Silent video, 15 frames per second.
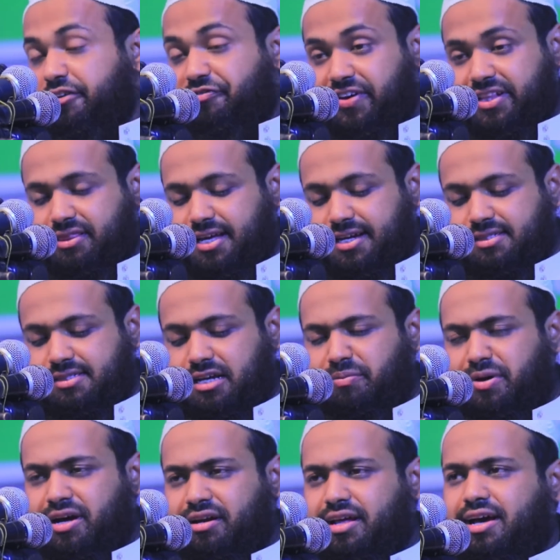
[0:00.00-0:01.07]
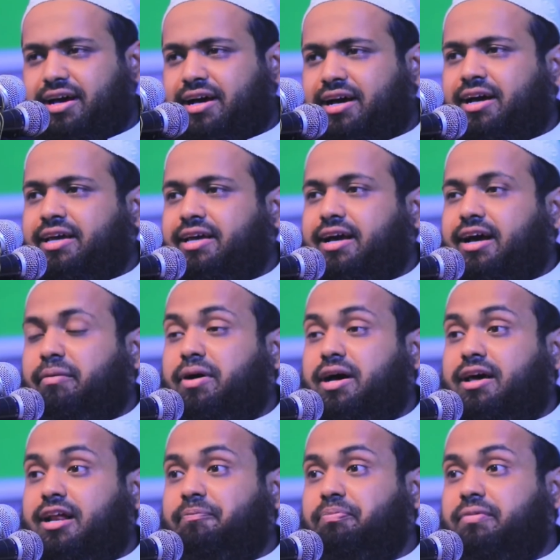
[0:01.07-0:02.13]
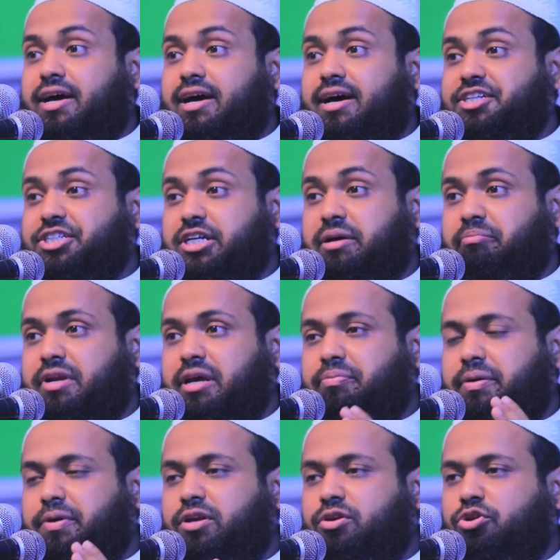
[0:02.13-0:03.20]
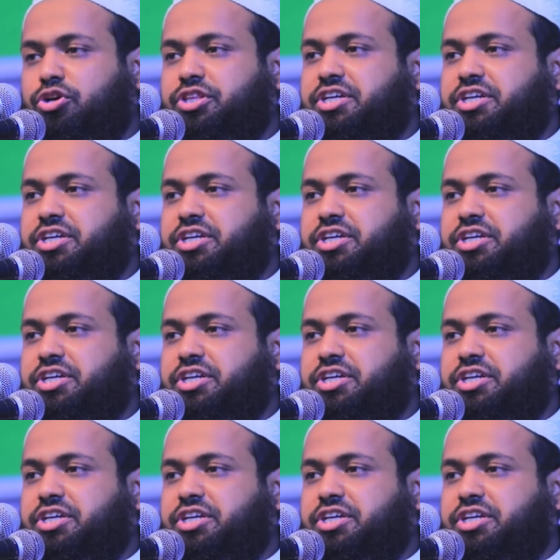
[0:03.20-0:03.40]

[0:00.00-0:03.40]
এই ফেতনার জামানায় আমার আপনার সামনে বিভিন্ন